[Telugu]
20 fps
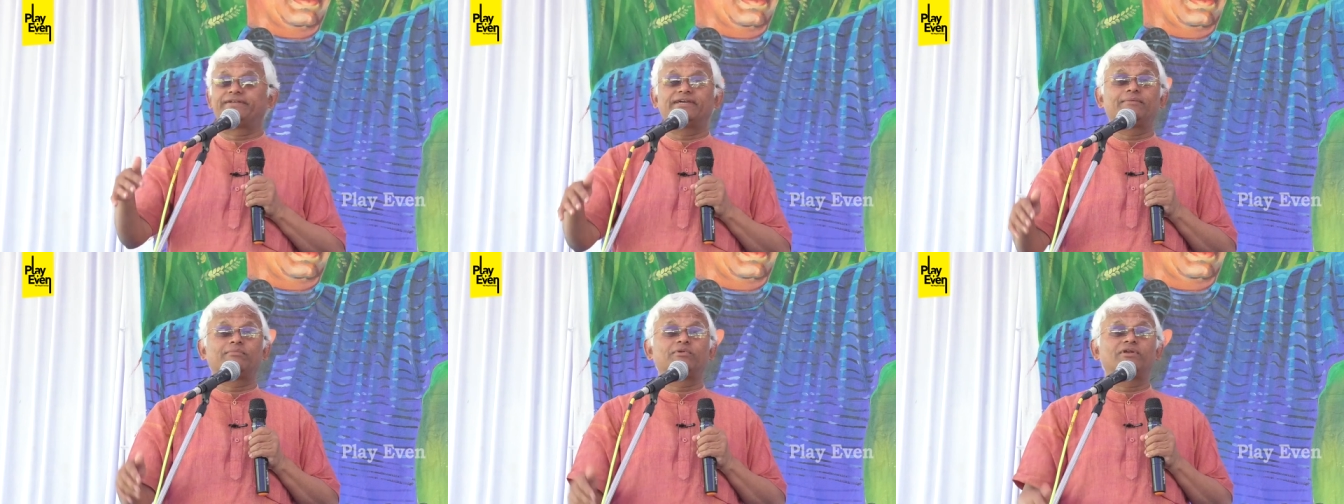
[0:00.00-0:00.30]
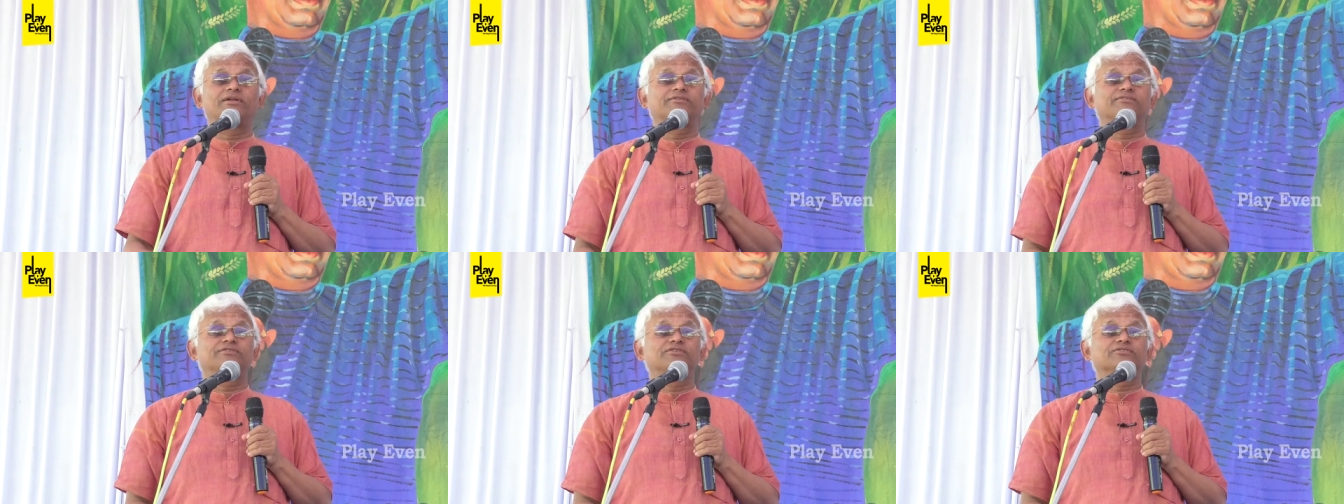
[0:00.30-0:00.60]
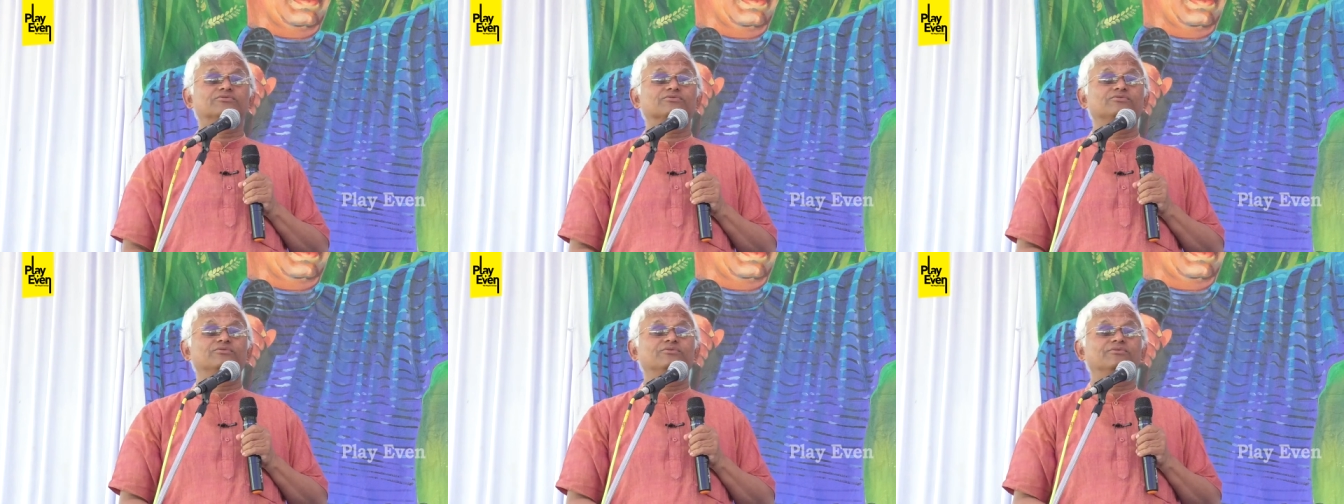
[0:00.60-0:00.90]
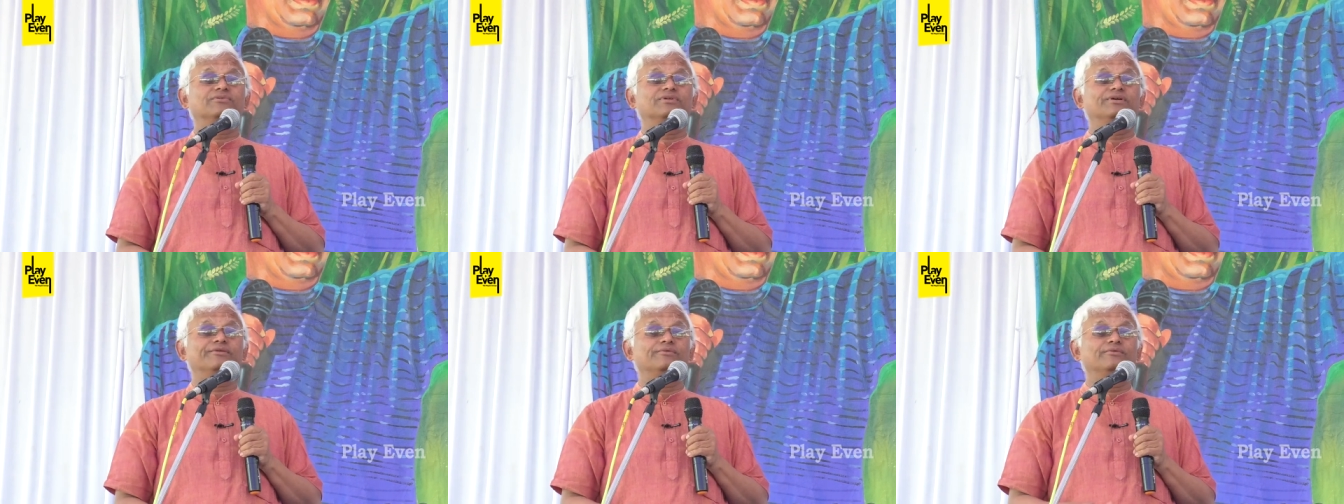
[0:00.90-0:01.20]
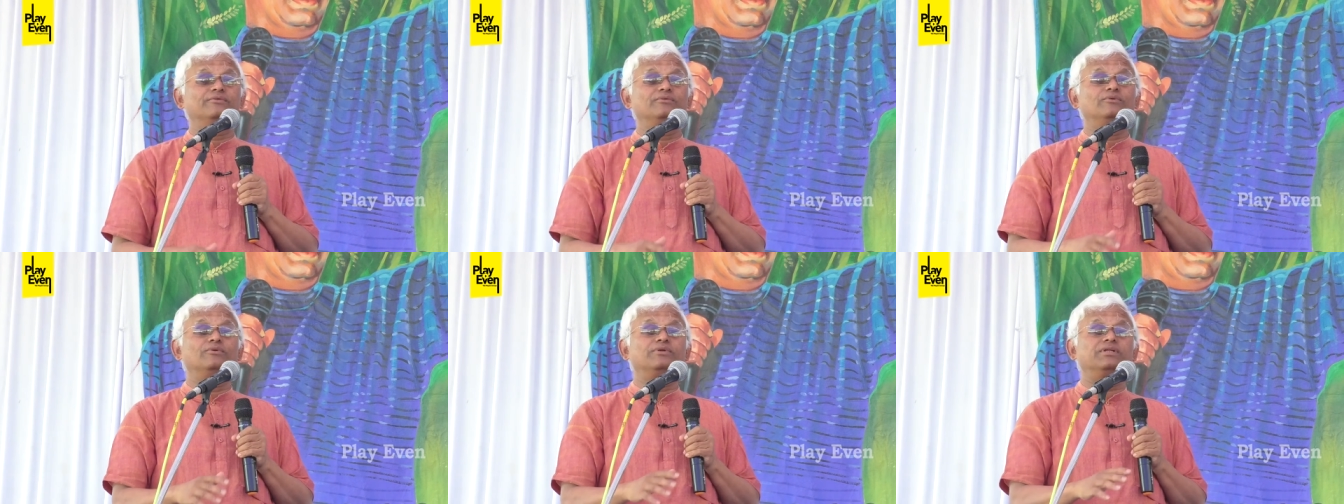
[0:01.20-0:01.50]
ట్యాబ్లెట్ తీసుకుంటున్నారు
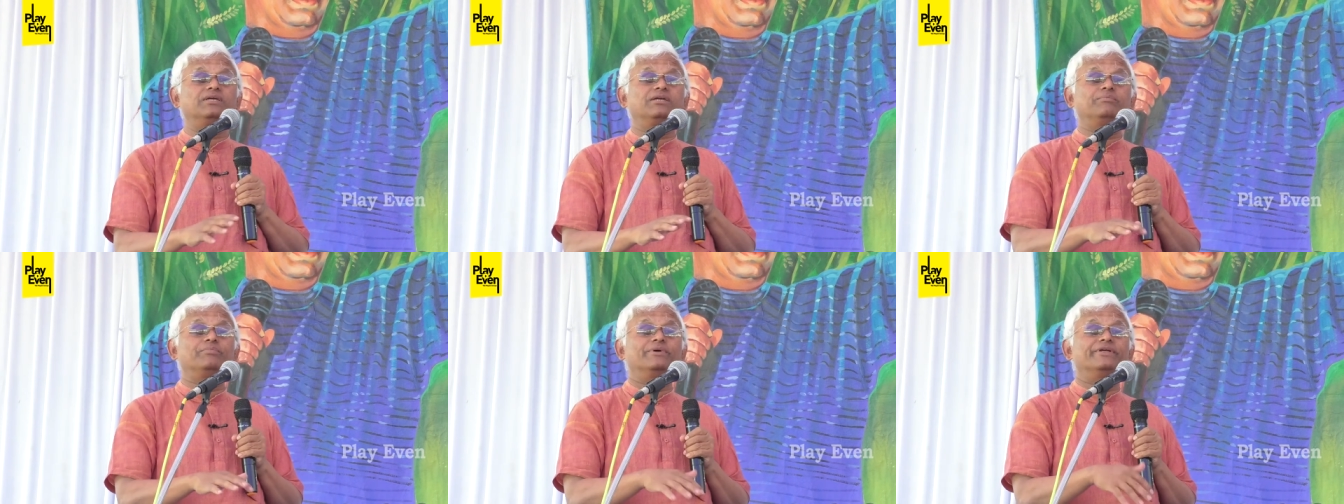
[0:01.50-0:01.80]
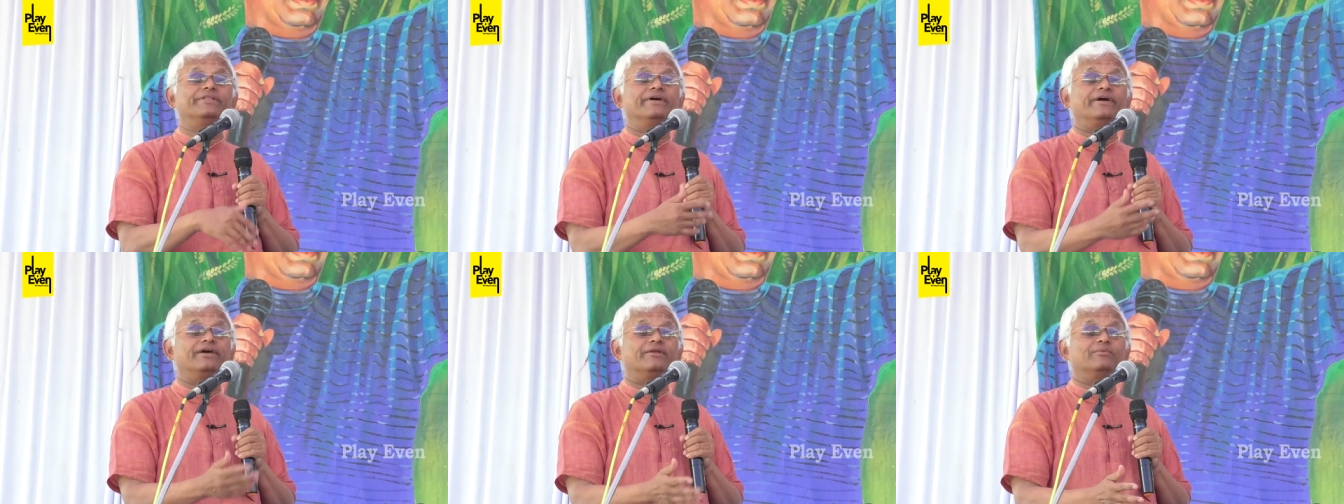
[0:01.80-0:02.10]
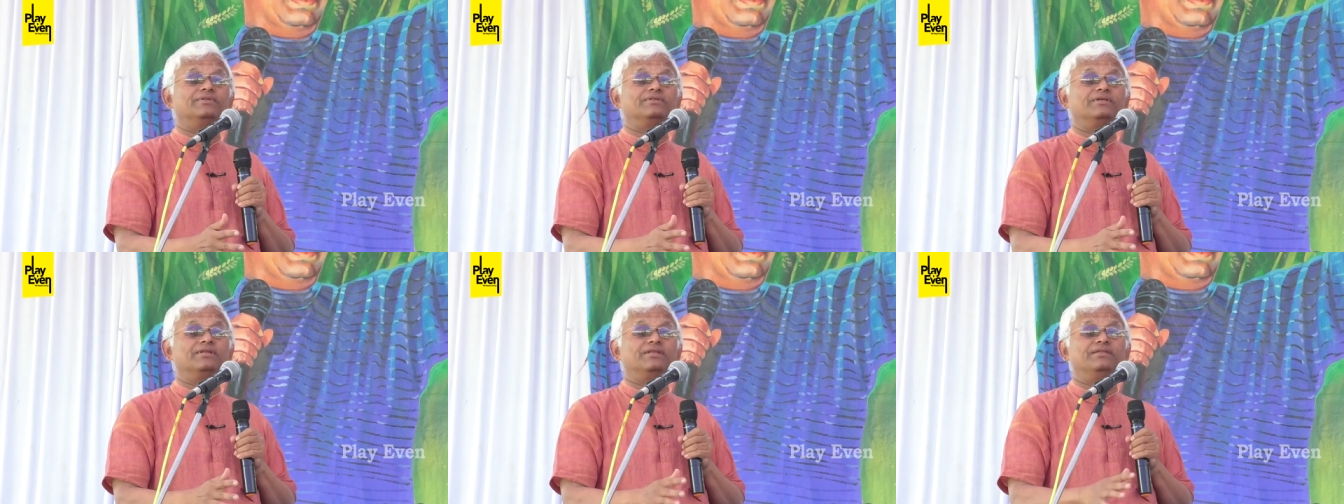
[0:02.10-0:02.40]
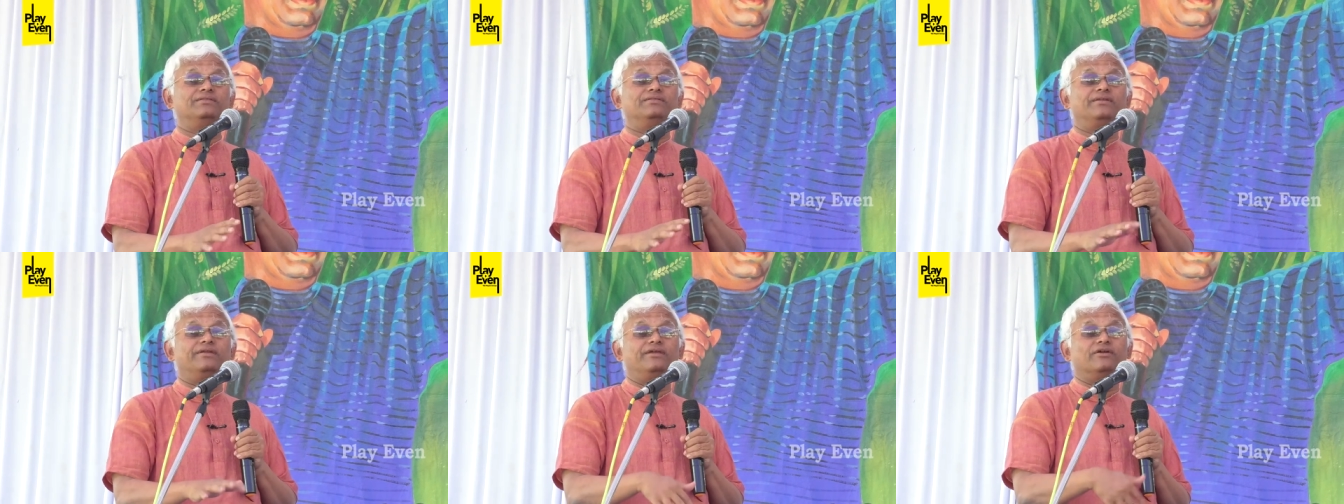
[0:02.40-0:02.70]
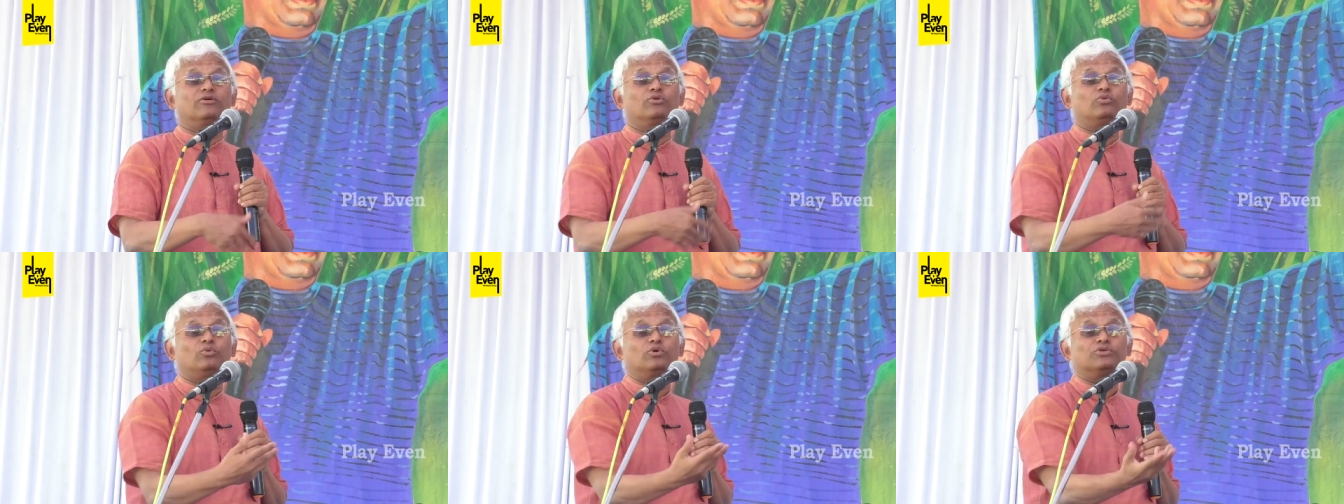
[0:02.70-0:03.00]
నూటికి పదహారు మంది నిద్ర
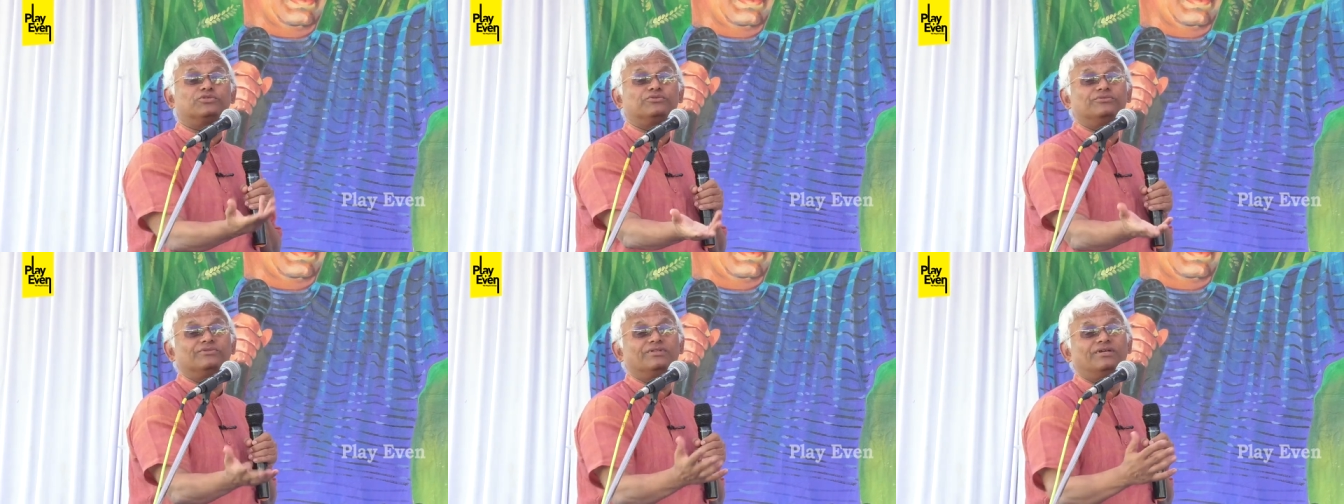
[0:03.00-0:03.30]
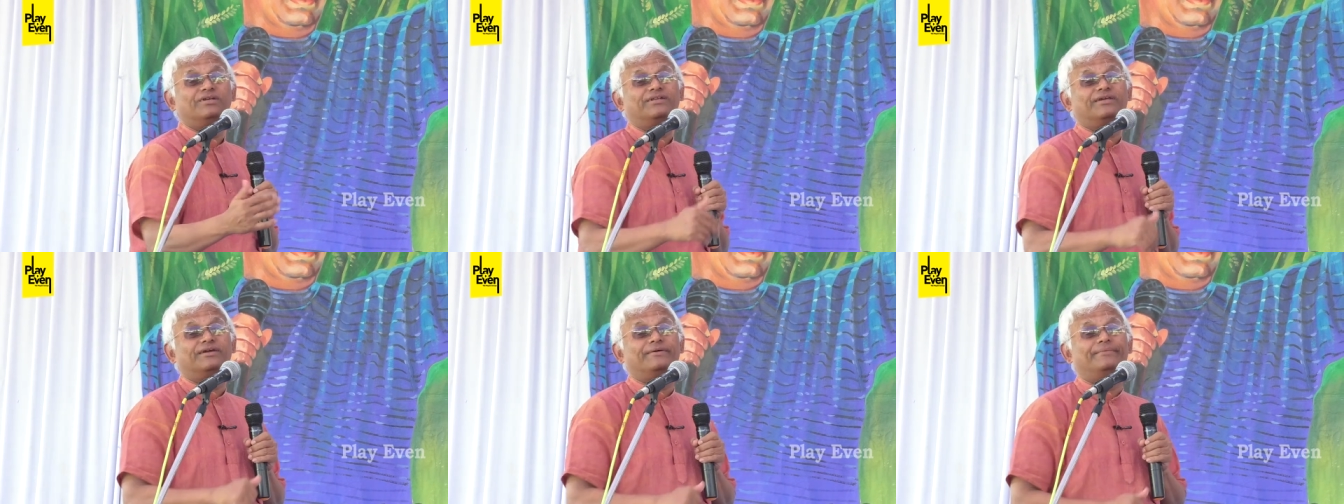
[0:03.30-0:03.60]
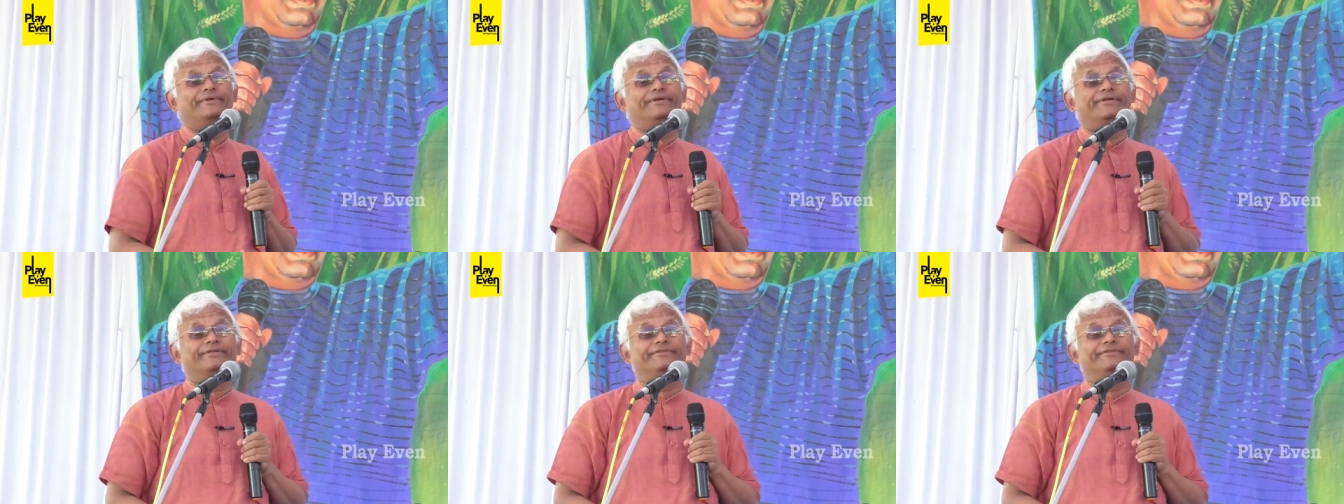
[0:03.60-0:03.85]
ఎక్కువ వస్తుందని ట్యాబ్లెట్